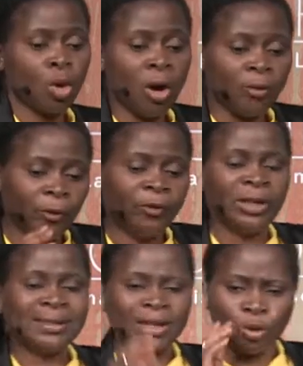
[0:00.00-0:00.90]
Quand vous
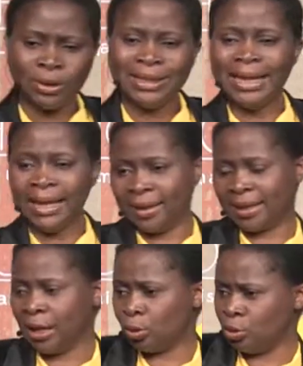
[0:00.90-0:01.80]
finissez de
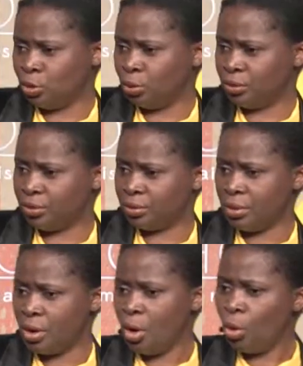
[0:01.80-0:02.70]
lire quelque chose,
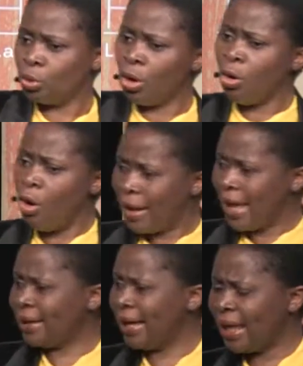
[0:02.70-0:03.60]
ou de
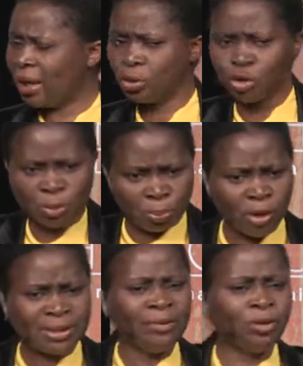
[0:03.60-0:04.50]
regarder quelque chose,
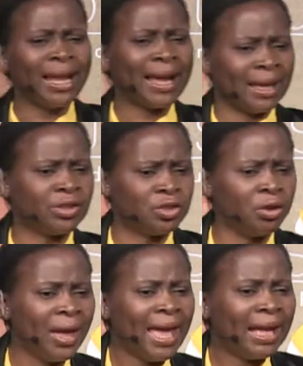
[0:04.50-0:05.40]
posez-vous la
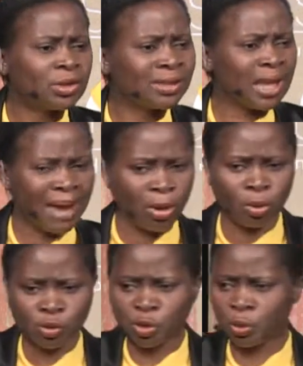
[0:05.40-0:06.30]
question, est-ce que ça m'a
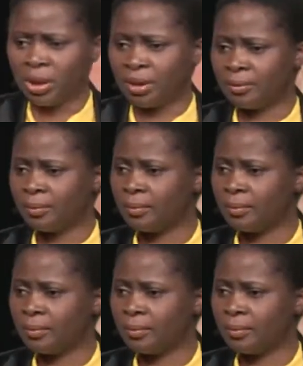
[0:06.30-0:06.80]
construit